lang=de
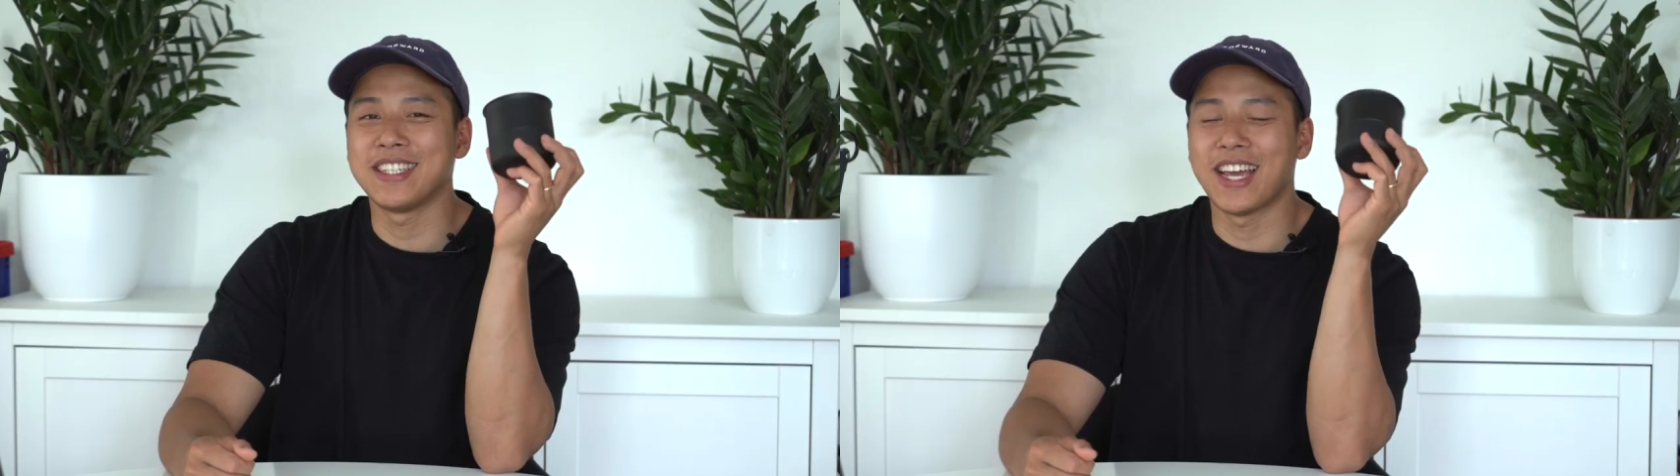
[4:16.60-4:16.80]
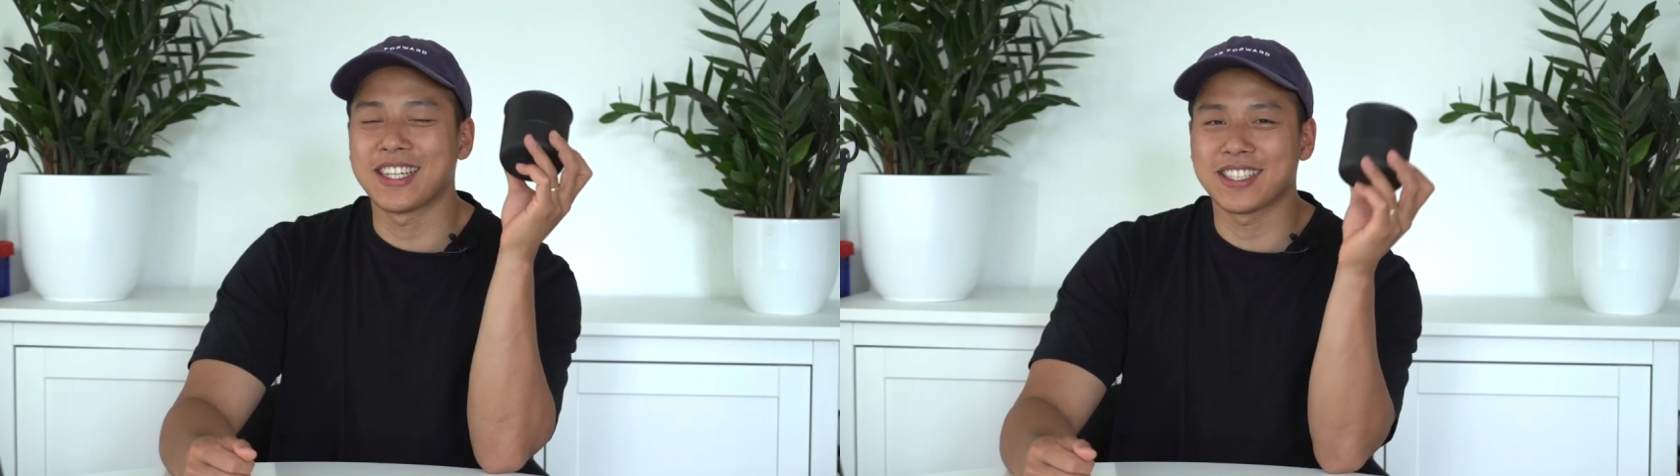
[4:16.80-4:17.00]

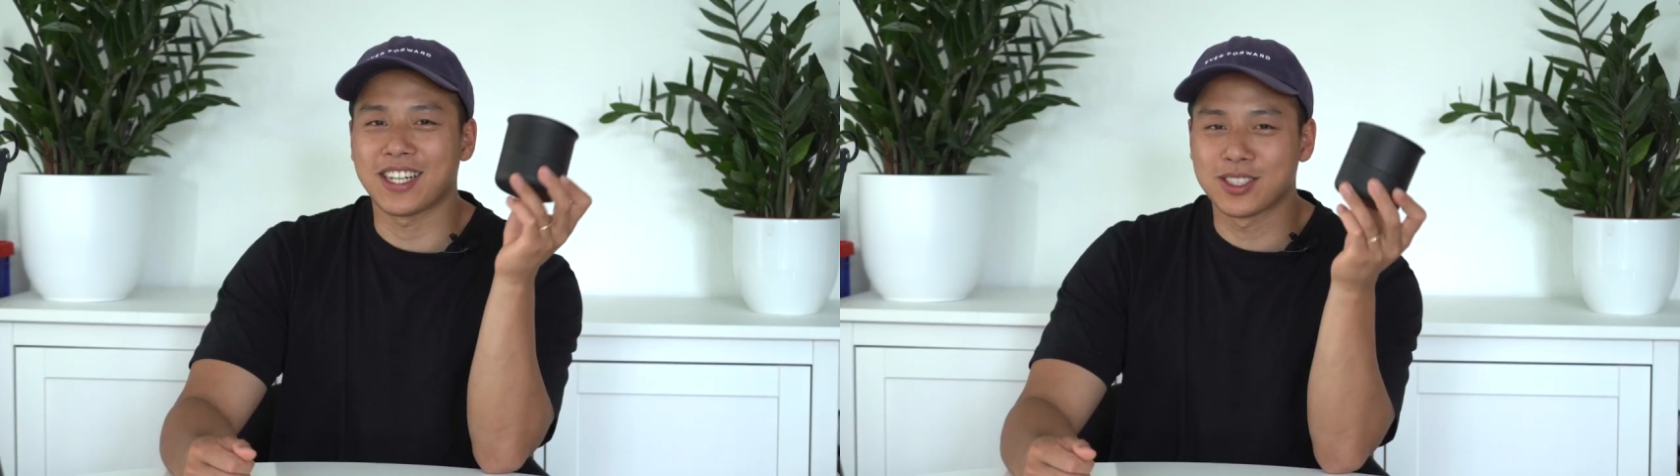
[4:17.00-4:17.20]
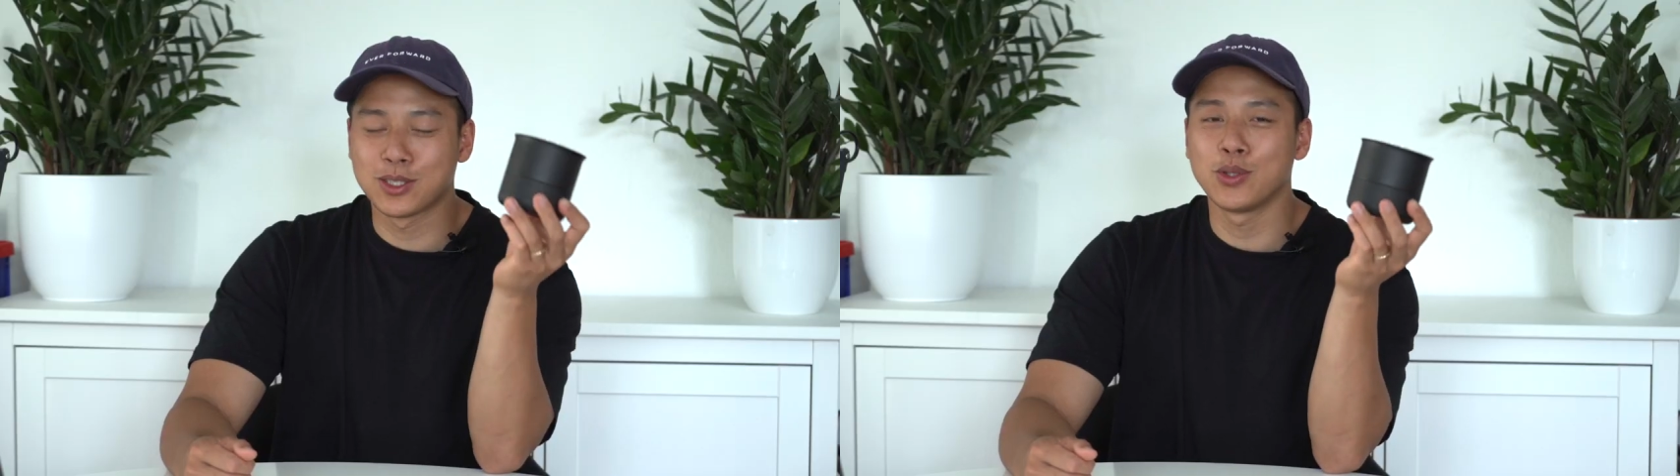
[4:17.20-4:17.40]
die
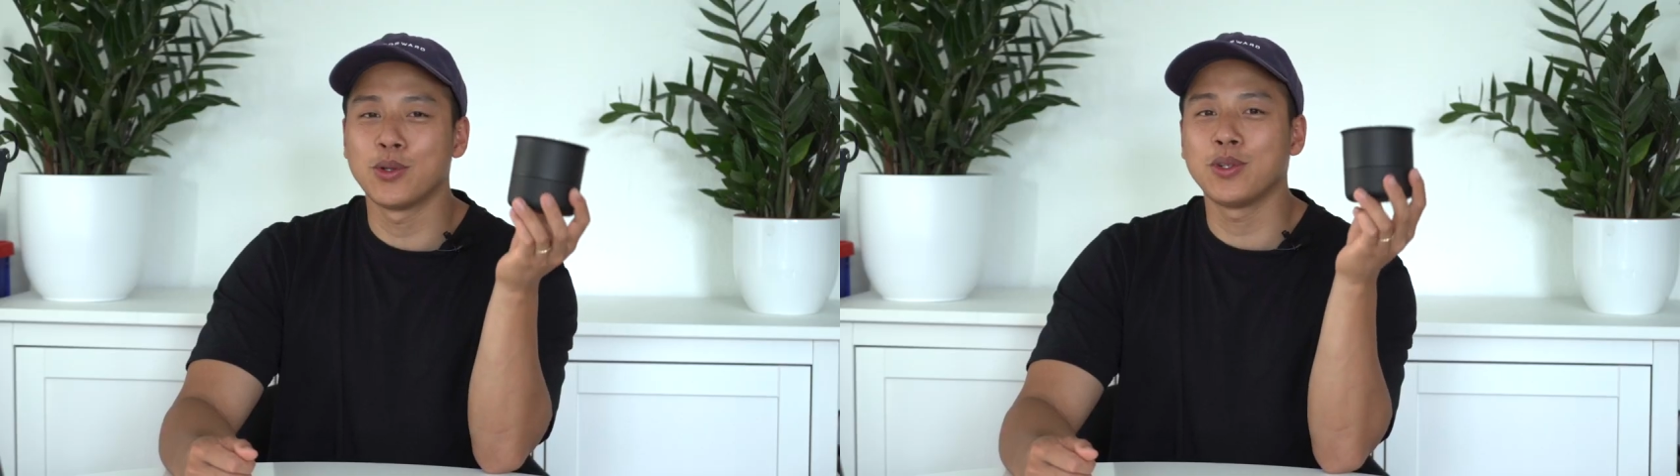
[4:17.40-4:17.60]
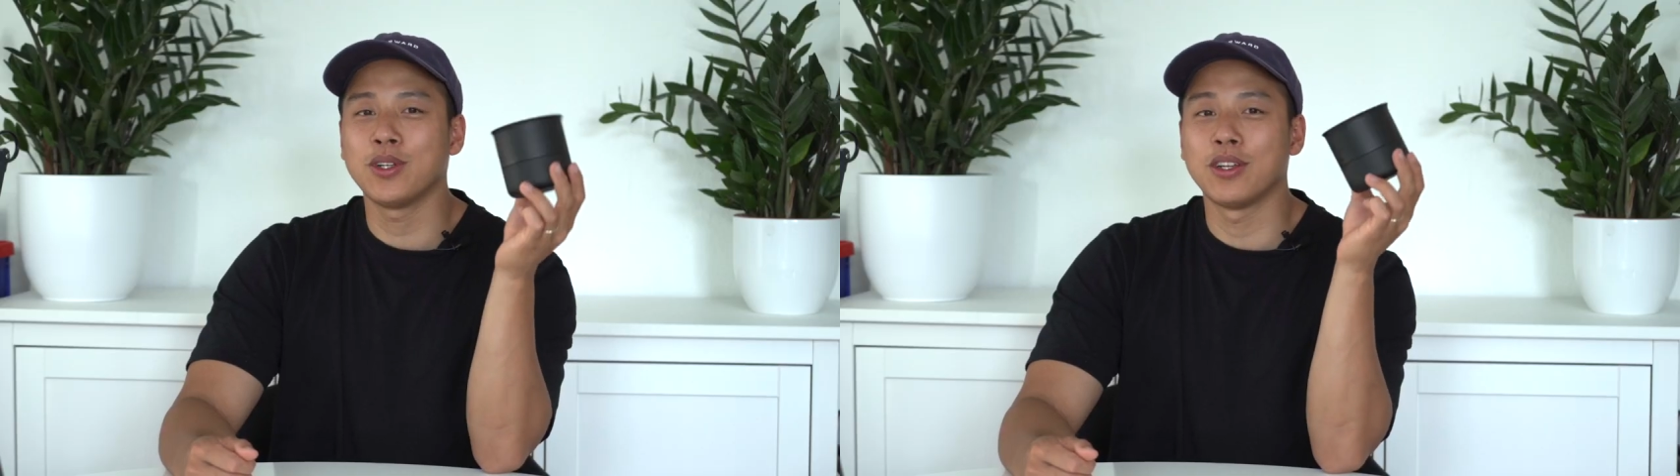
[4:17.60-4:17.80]

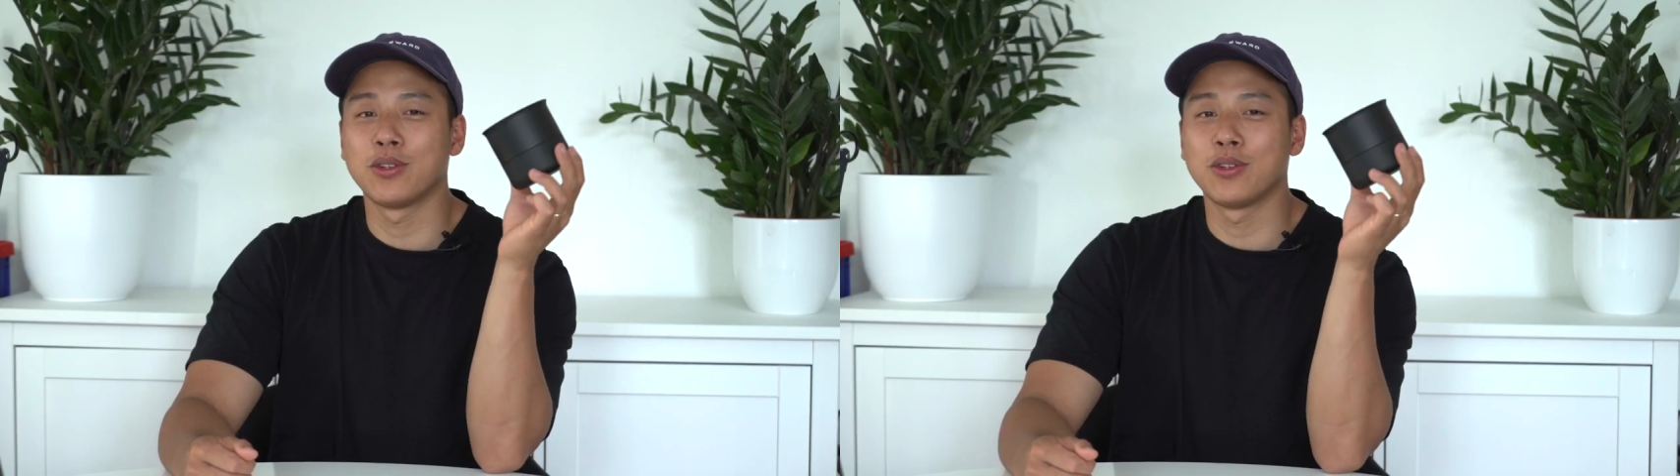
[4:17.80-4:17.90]
Extraktion